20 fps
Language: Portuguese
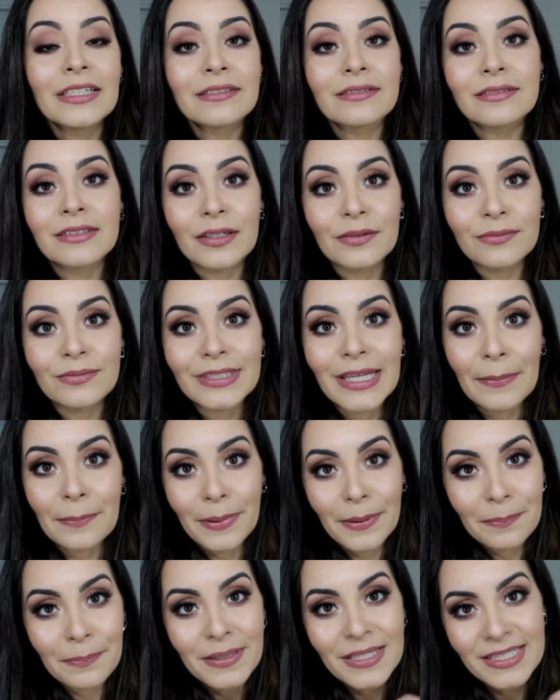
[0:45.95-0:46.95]
então dá
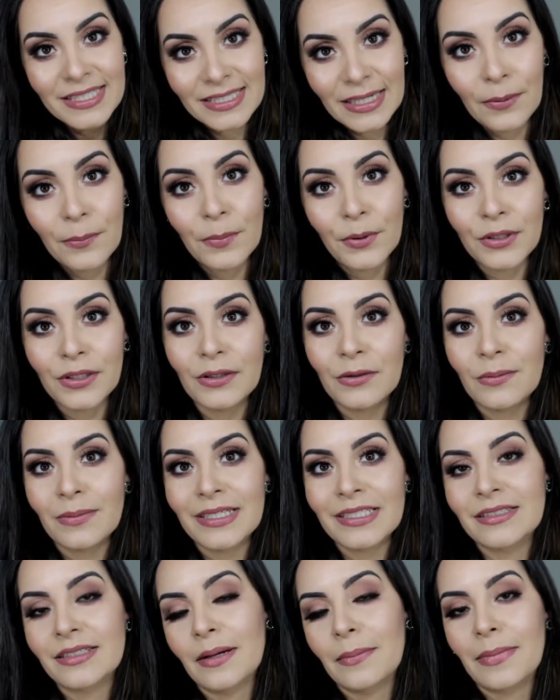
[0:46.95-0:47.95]
pra pesar um pouquinho
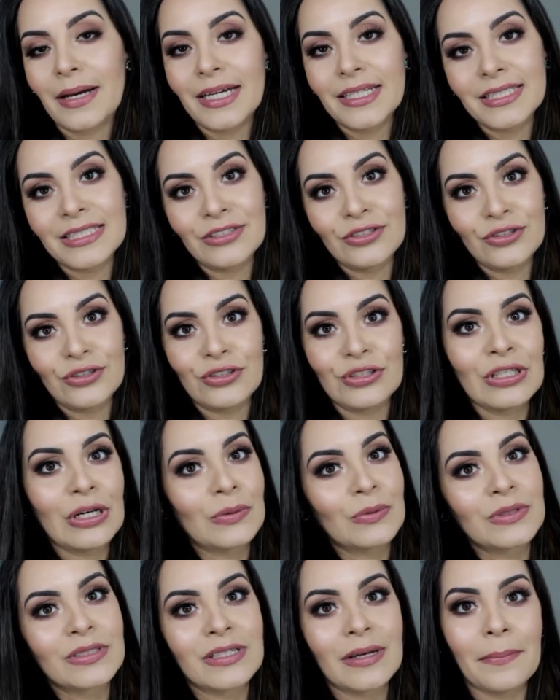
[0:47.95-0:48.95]
mais na base, a gente já
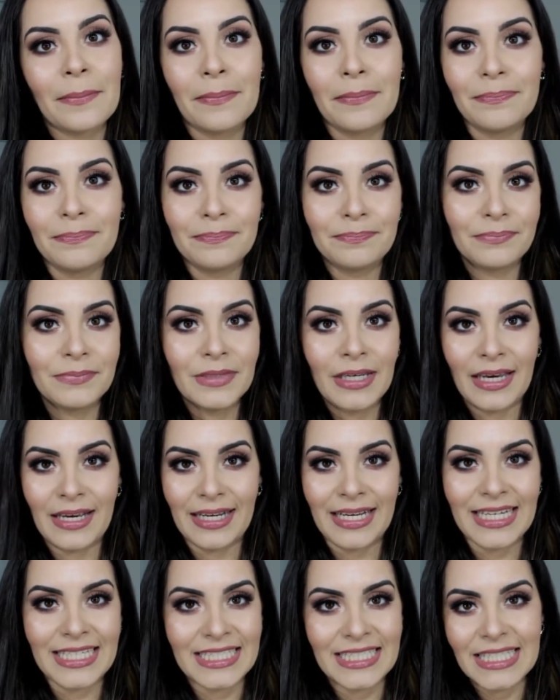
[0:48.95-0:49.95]
usa é,
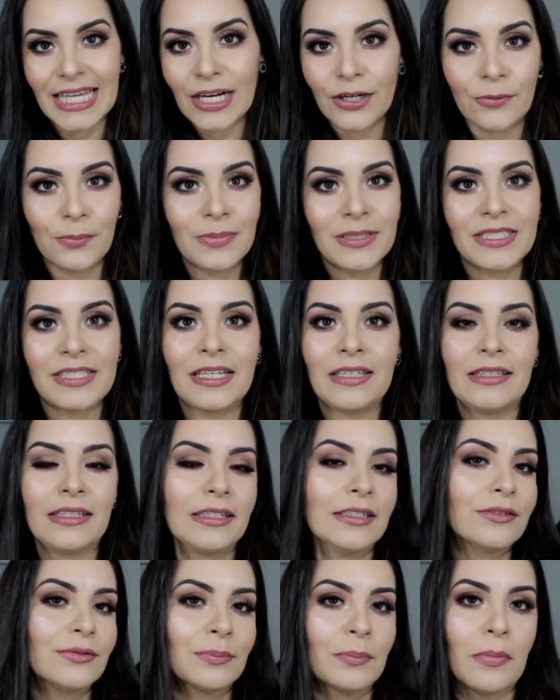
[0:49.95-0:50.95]
casaco
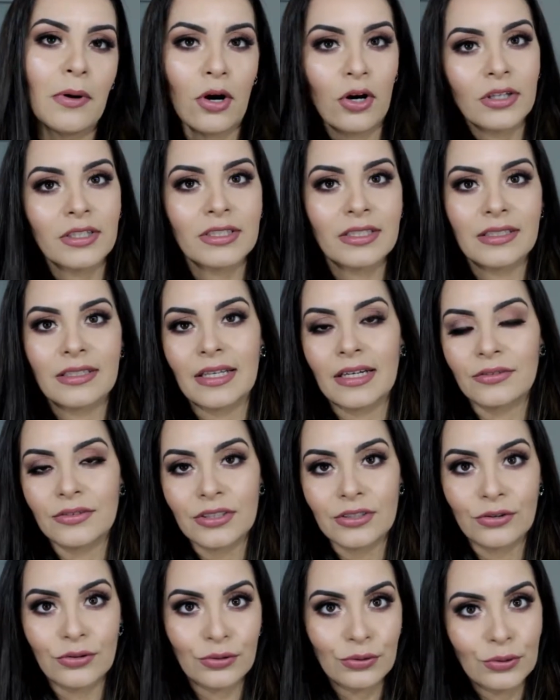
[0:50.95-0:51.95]
pesadão, bota e tal,
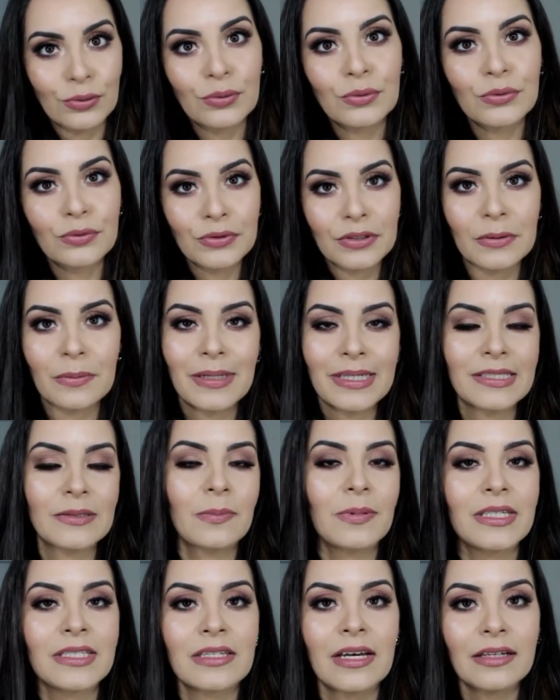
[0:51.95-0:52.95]
tá todo com look mais
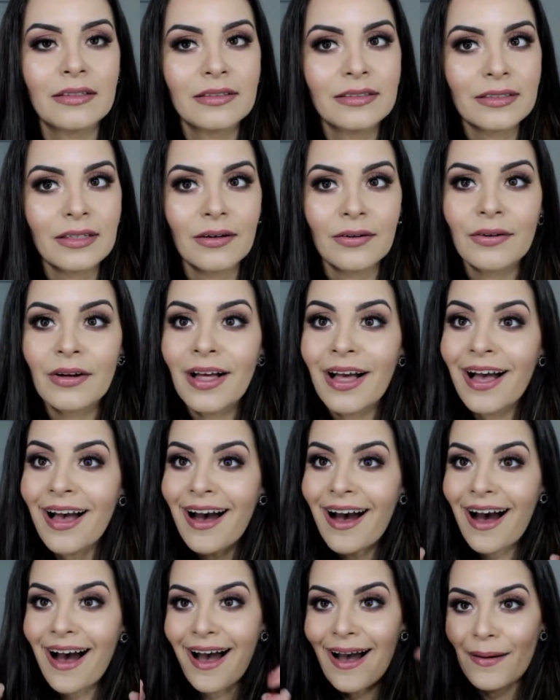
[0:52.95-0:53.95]
pesado, então
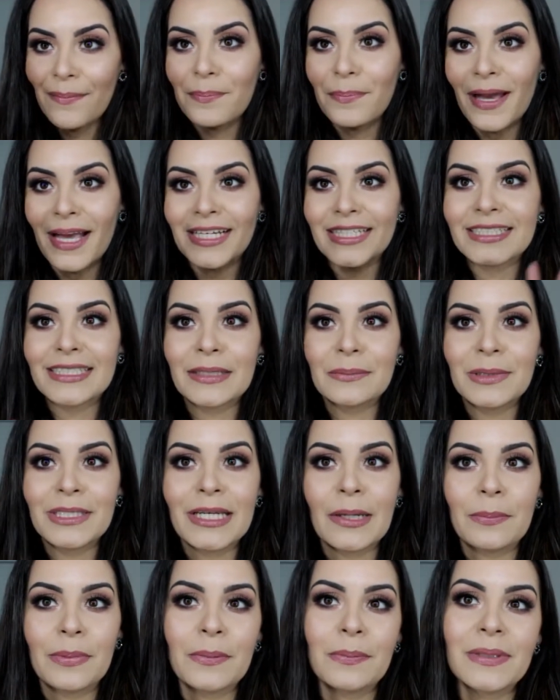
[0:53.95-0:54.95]
a pele também
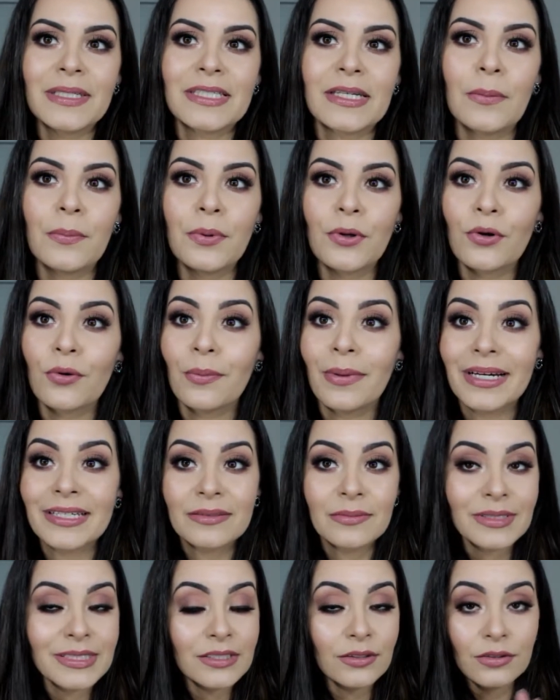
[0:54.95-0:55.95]
dá pra pesar um pouco
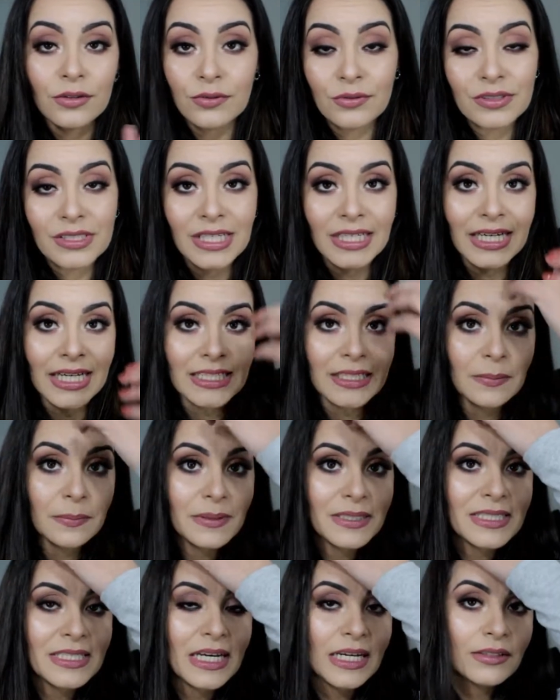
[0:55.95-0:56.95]
mais, mas eu não usei nada
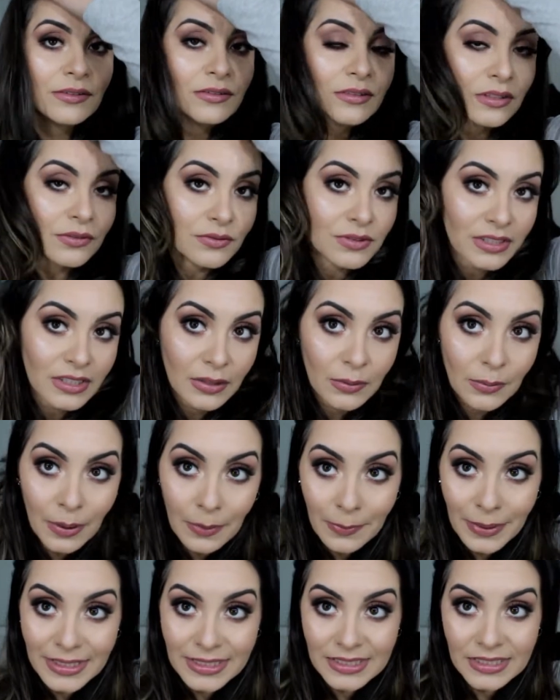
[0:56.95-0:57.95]
pesado, não usei uma
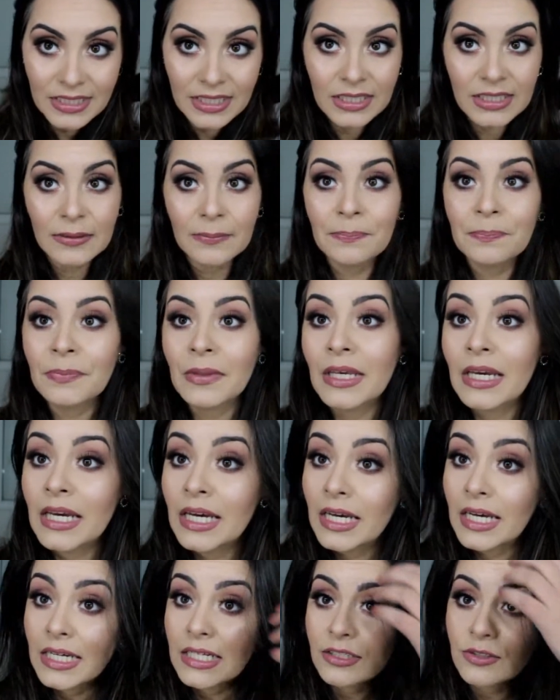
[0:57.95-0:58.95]
base que
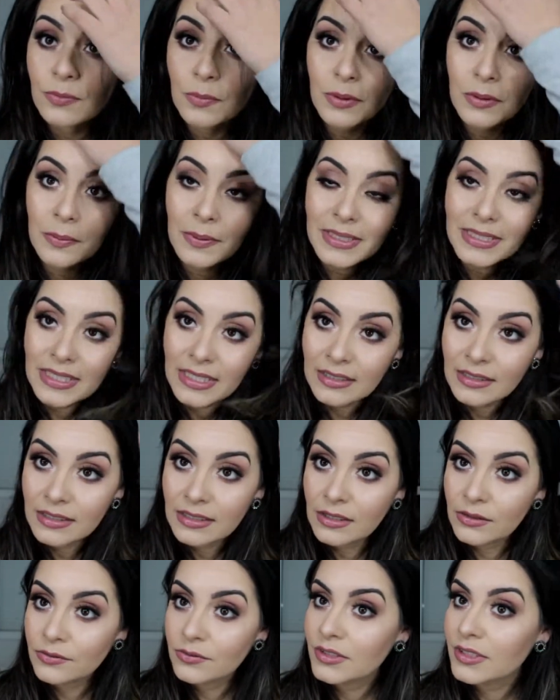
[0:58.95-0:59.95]
é super pesada
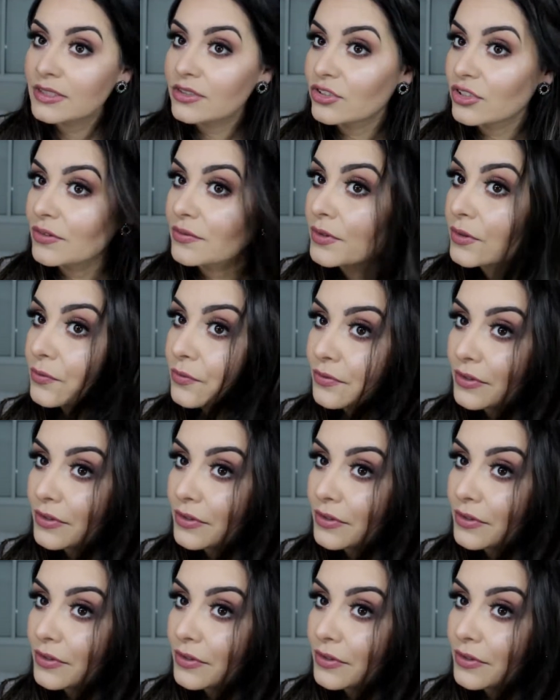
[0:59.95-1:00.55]
não, vocês já vão